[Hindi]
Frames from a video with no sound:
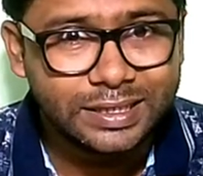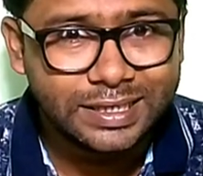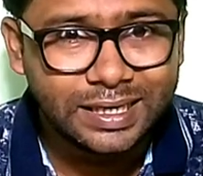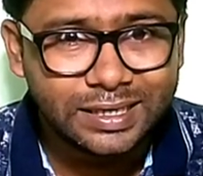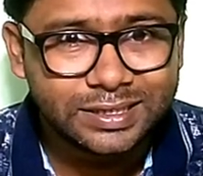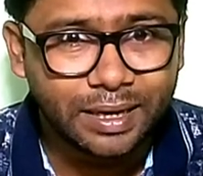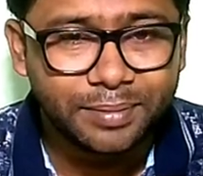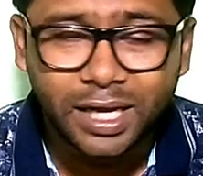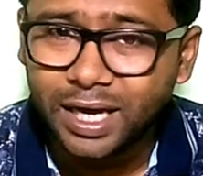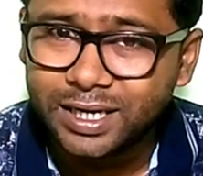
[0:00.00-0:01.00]
डील
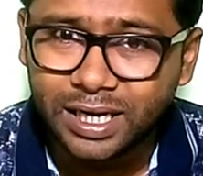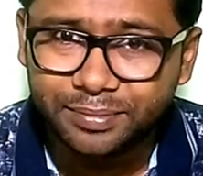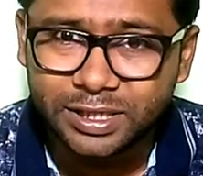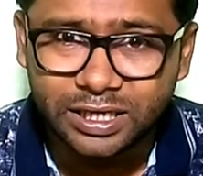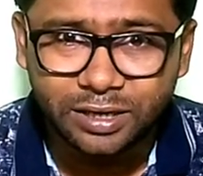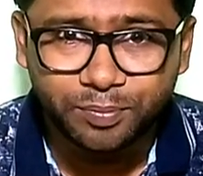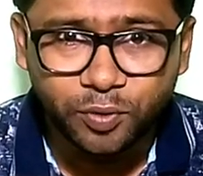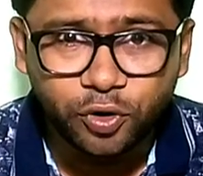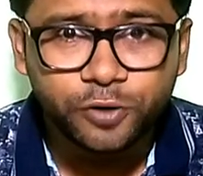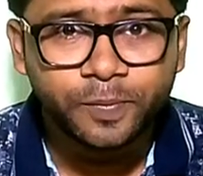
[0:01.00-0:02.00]
सामने आया रियलमी थ्री प्रो